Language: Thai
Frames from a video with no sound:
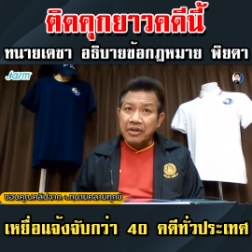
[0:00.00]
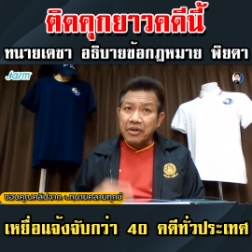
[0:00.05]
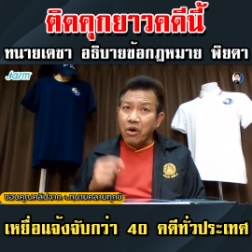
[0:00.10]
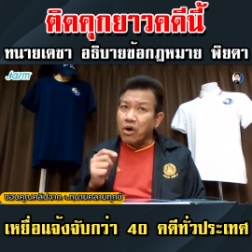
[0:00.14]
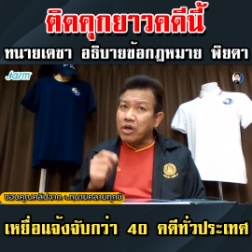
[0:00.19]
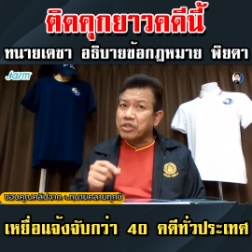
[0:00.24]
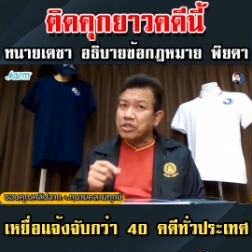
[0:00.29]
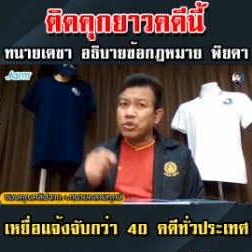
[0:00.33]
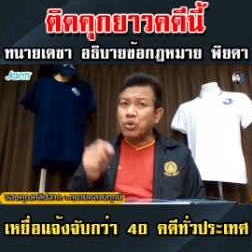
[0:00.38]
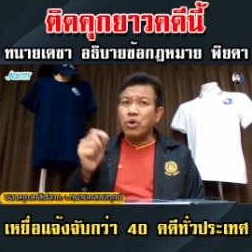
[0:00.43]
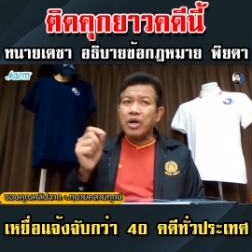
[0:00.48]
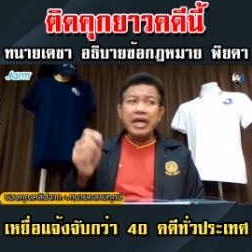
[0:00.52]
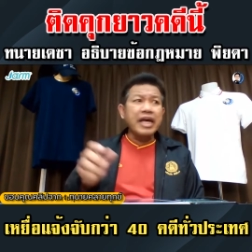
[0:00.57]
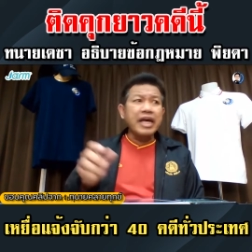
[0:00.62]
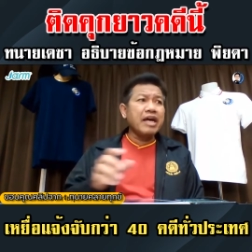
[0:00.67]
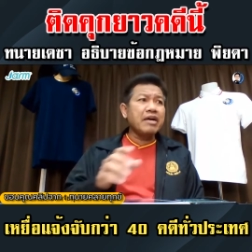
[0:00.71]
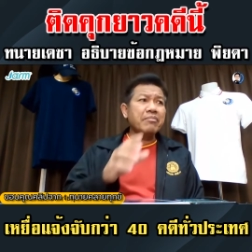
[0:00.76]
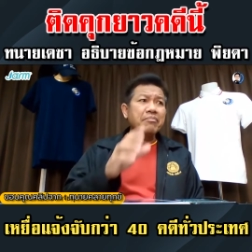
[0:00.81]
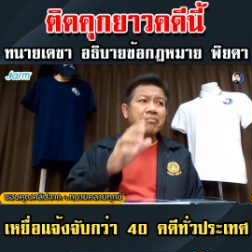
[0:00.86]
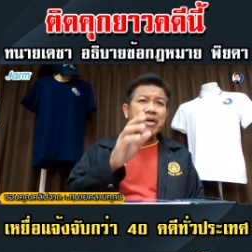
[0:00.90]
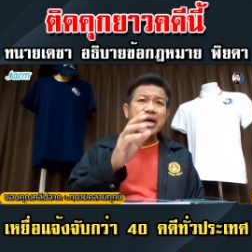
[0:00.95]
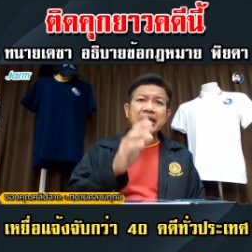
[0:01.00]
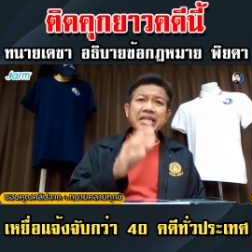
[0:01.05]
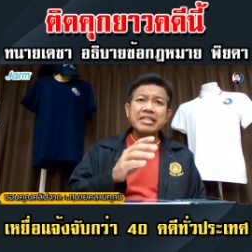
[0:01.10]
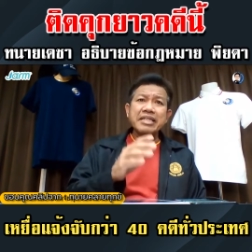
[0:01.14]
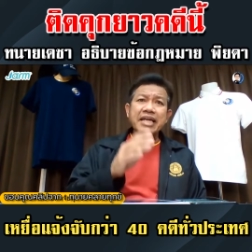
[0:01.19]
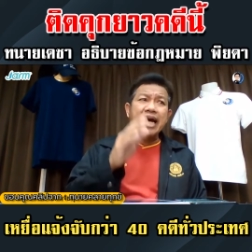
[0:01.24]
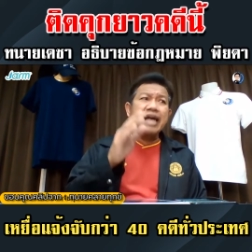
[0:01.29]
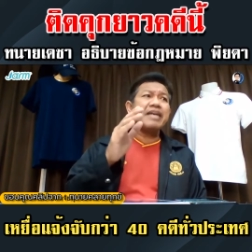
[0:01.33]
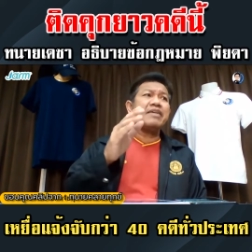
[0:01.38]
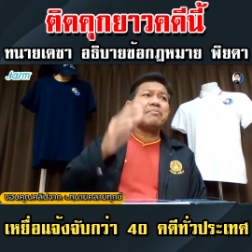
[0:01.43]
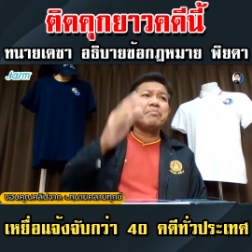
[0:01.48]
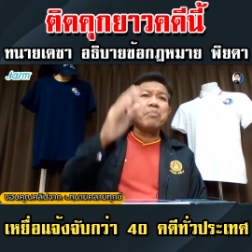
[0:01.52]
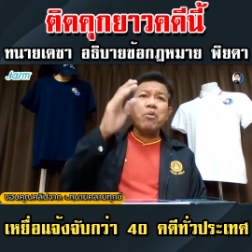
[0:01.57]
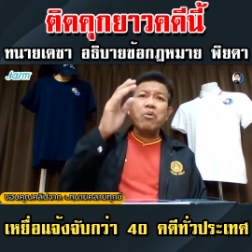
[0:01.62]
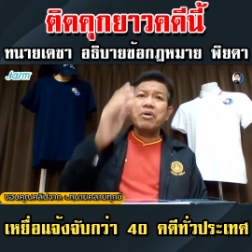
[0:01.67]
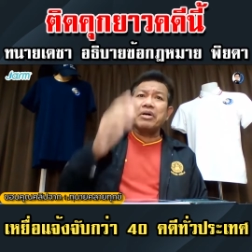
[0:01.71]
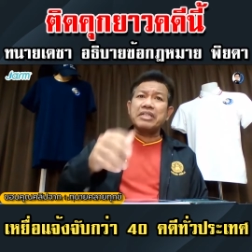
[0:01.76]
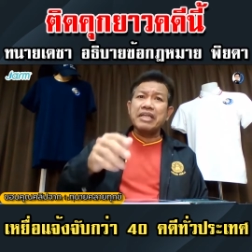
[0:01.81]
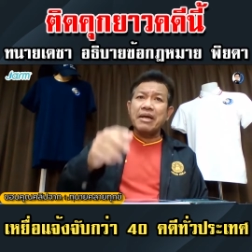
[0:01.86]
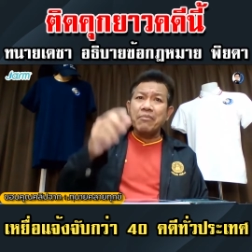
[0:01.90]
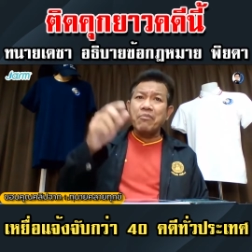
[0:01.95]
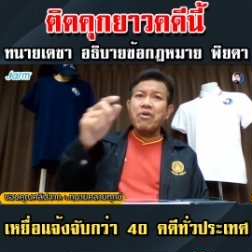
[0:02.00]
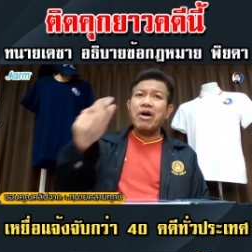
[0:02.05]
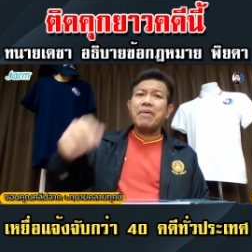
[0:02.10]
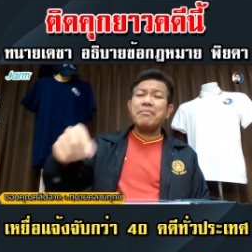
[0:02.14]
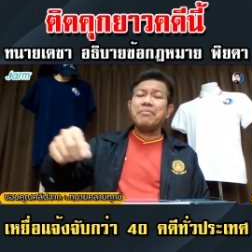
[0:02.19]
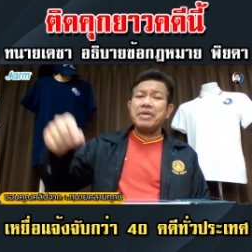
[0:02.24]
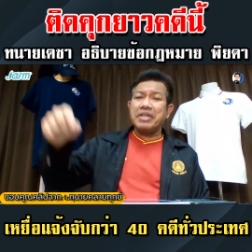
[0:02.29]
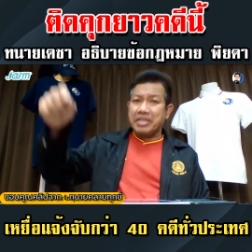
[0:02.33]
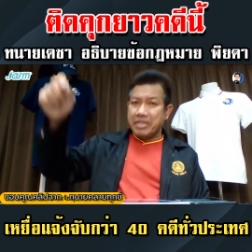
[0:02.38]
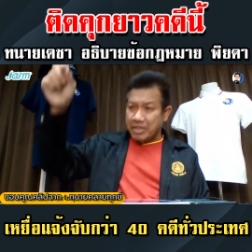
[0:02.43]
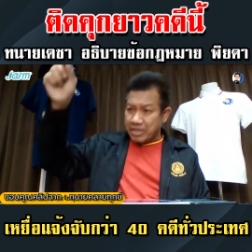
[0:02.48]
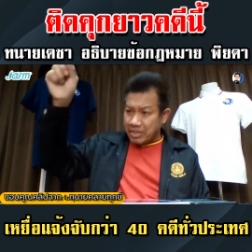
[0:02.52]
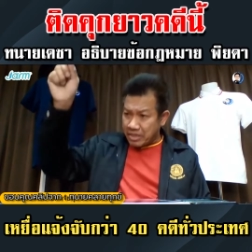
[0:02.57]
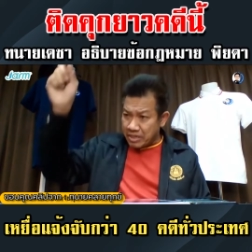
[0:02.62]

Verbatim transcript: โดยตัวเองไม่ใช่ผู้กระทำความผิด